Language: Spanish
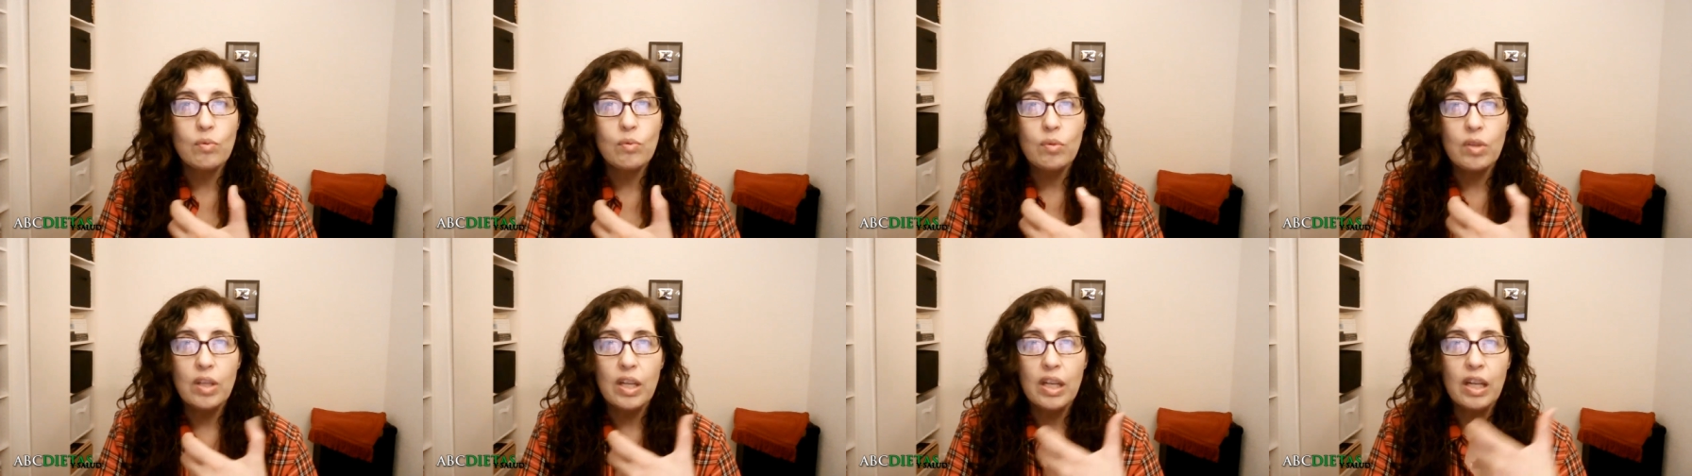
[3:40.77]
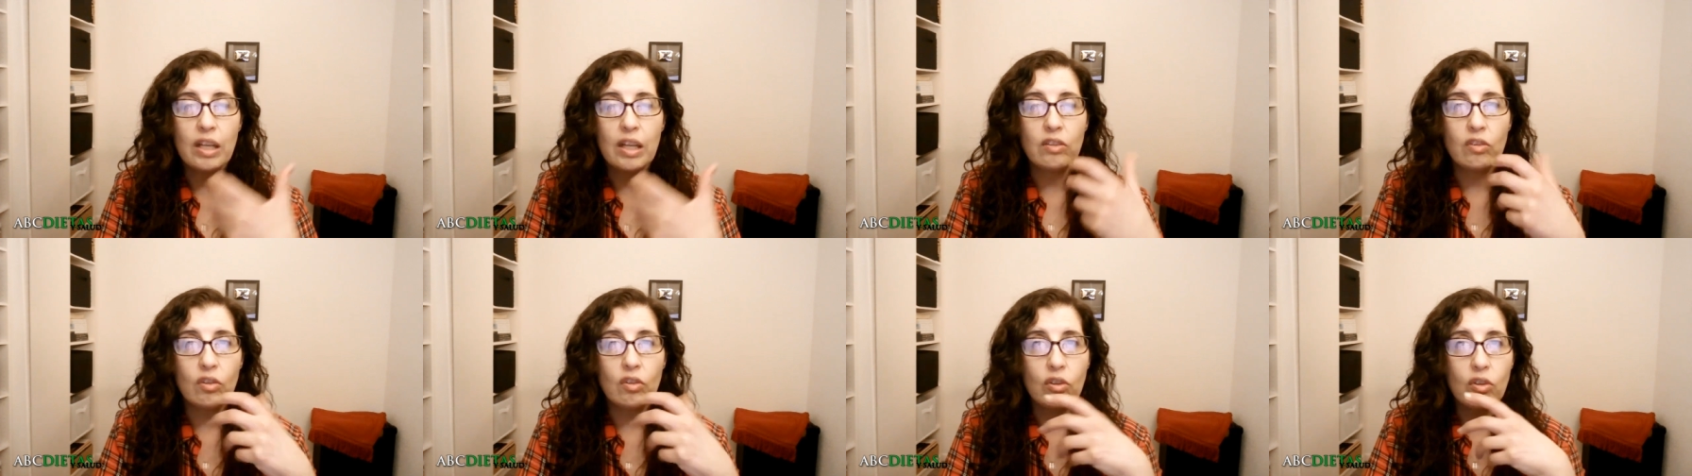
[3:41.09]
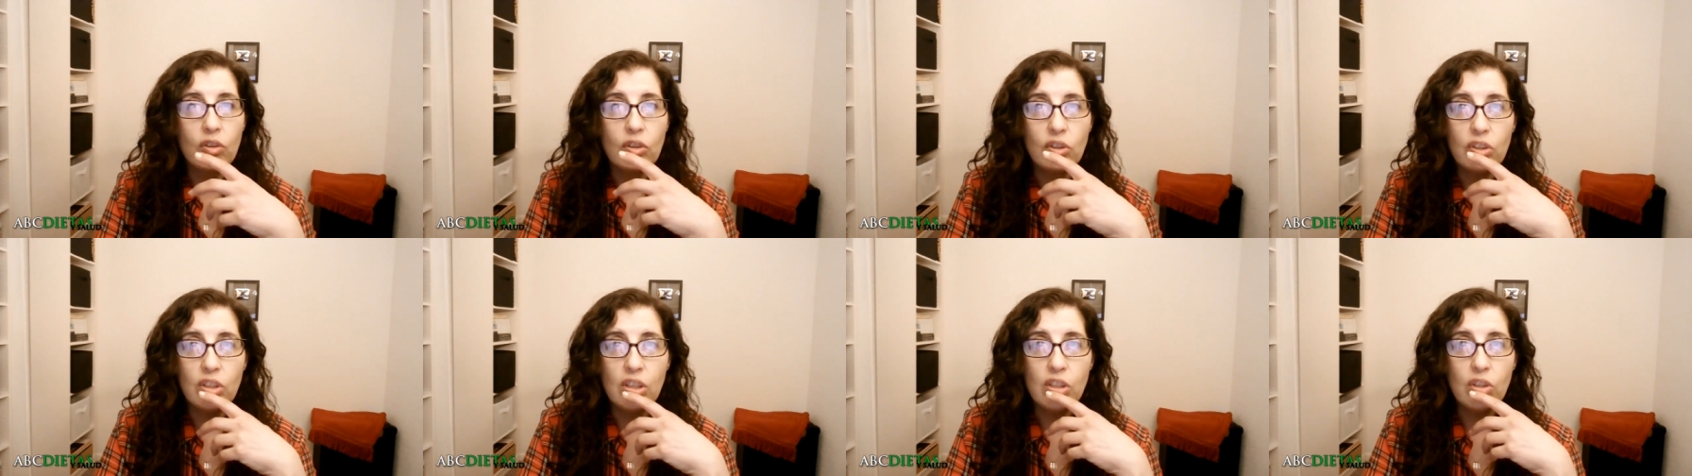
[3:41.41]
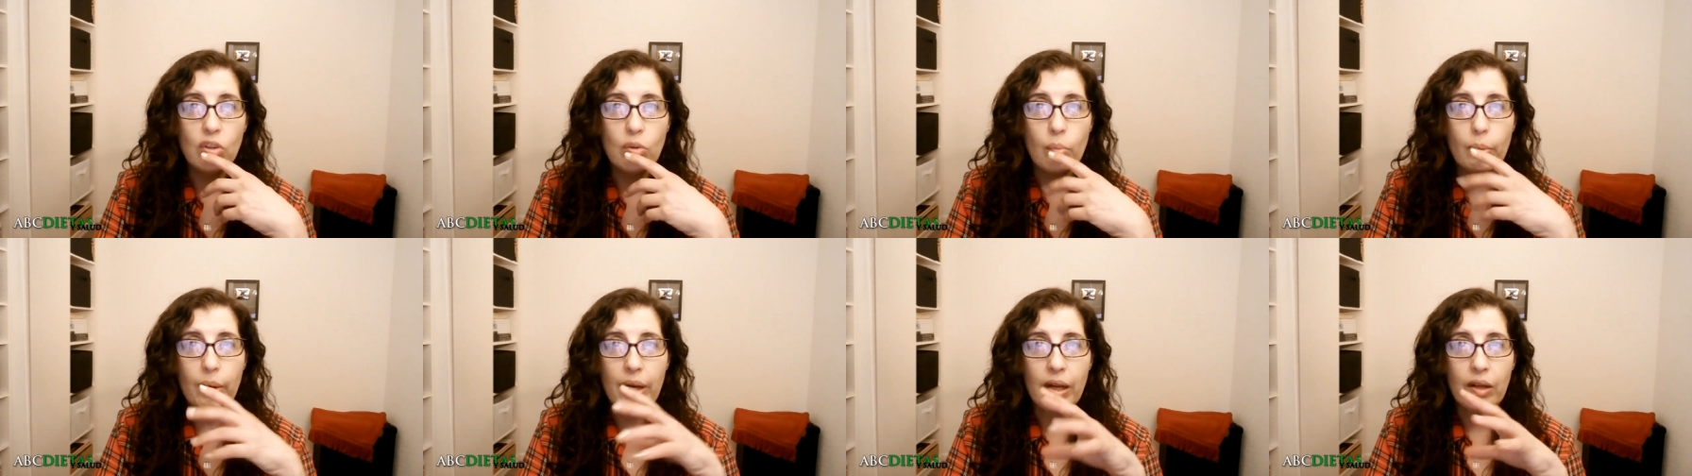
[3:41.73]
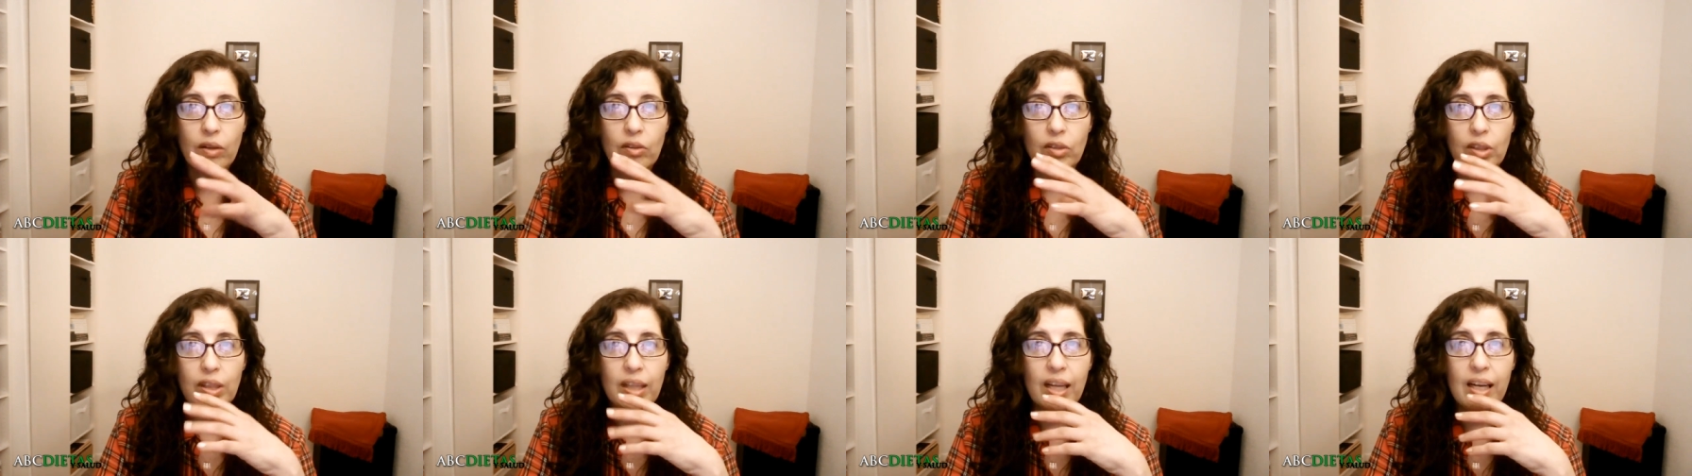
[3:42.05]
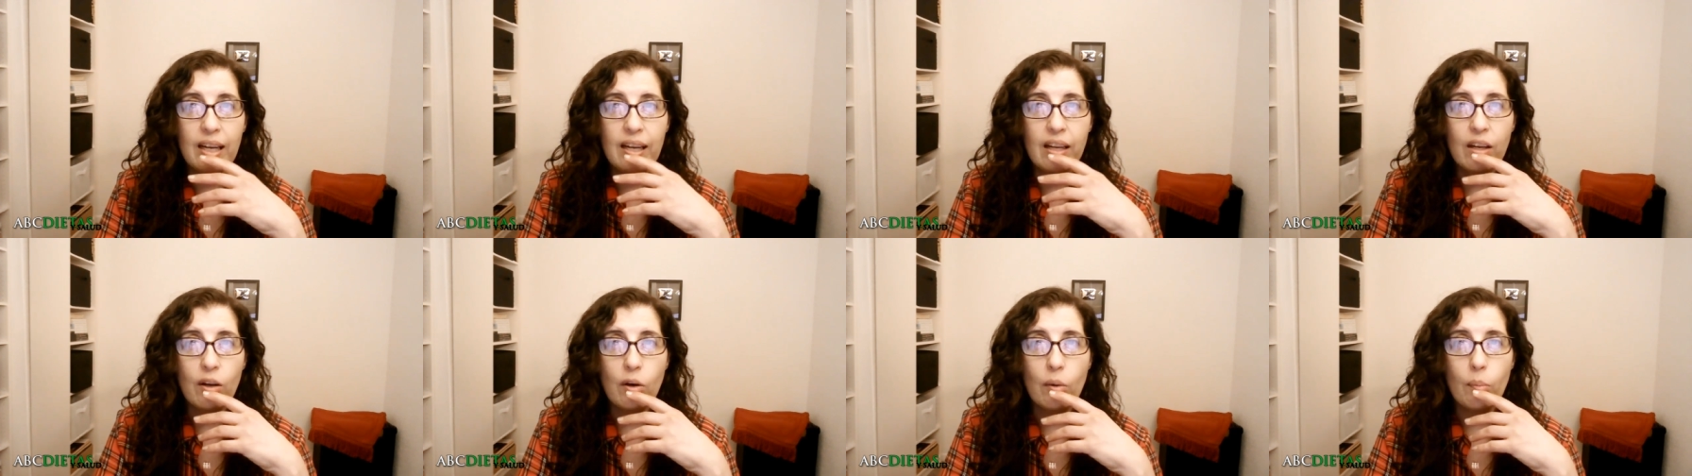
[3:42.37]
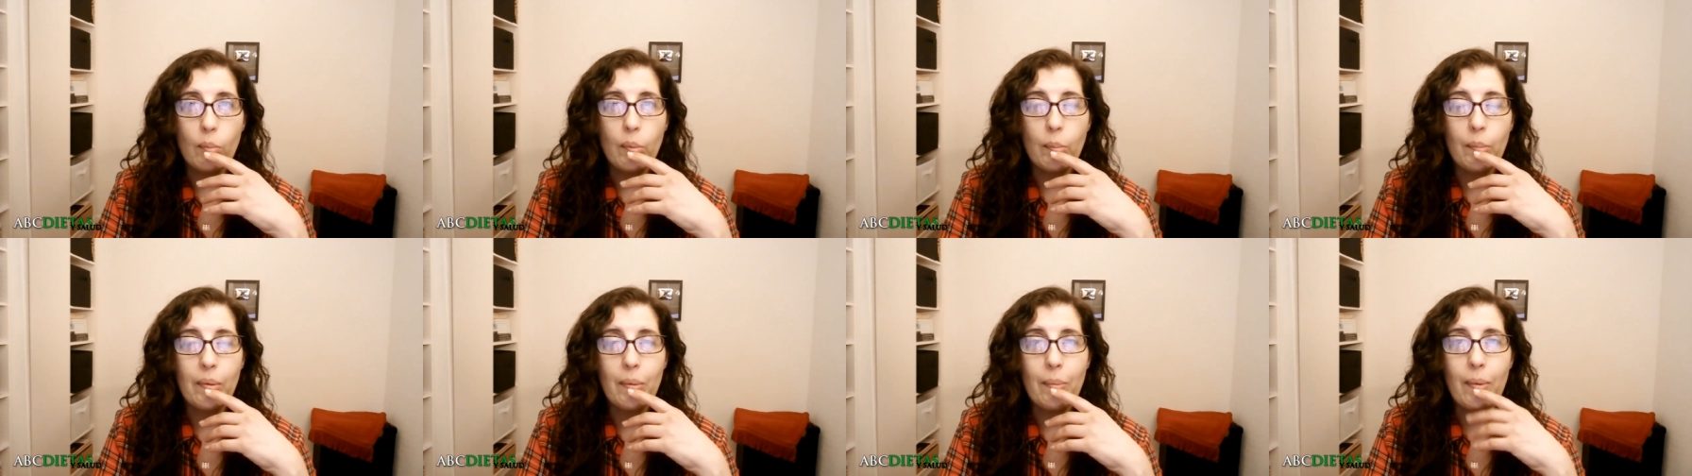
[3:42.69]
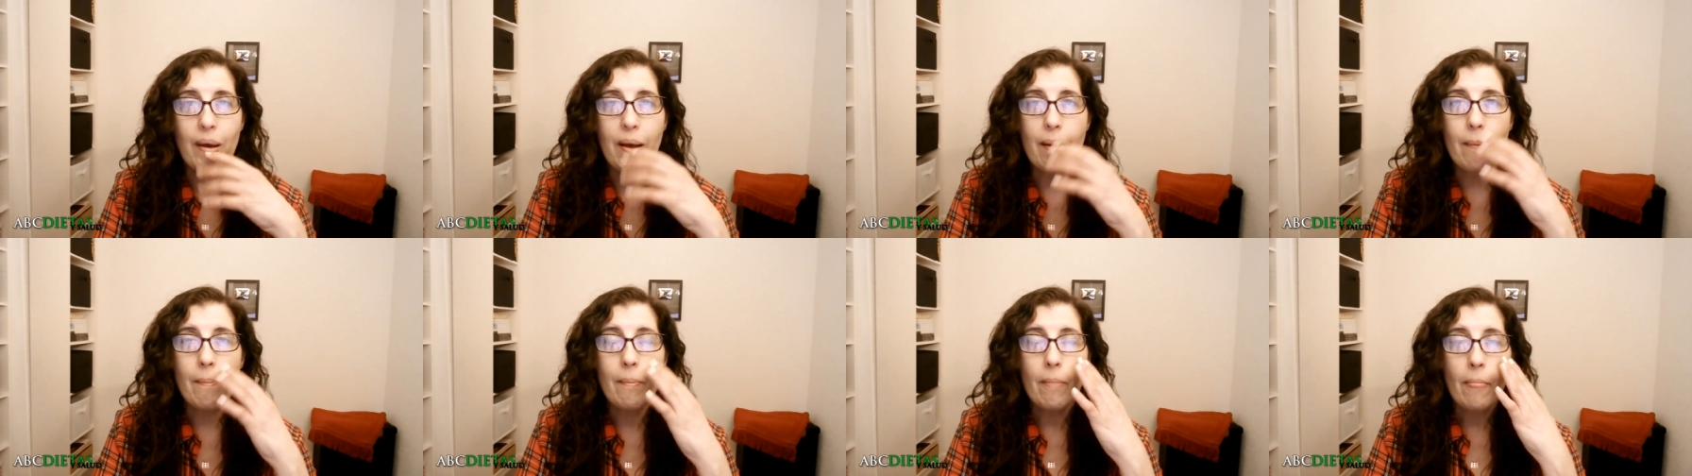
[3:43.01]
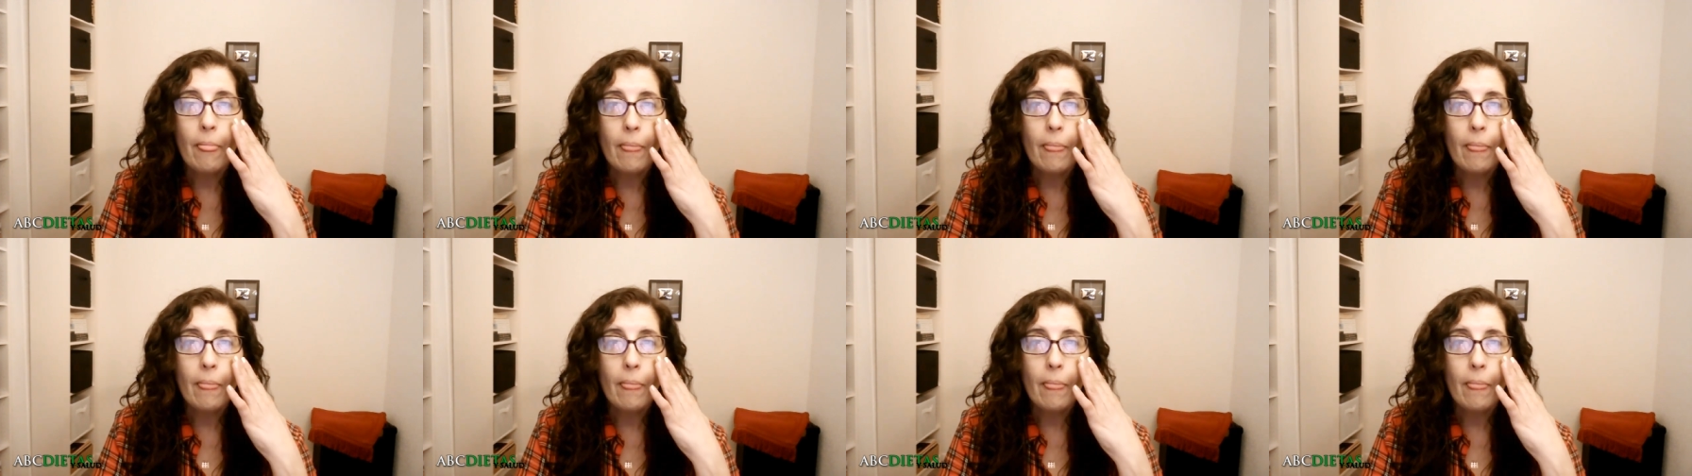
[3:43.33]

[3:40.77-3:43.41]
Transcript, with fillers: un directo cortito para contarles cómo me va.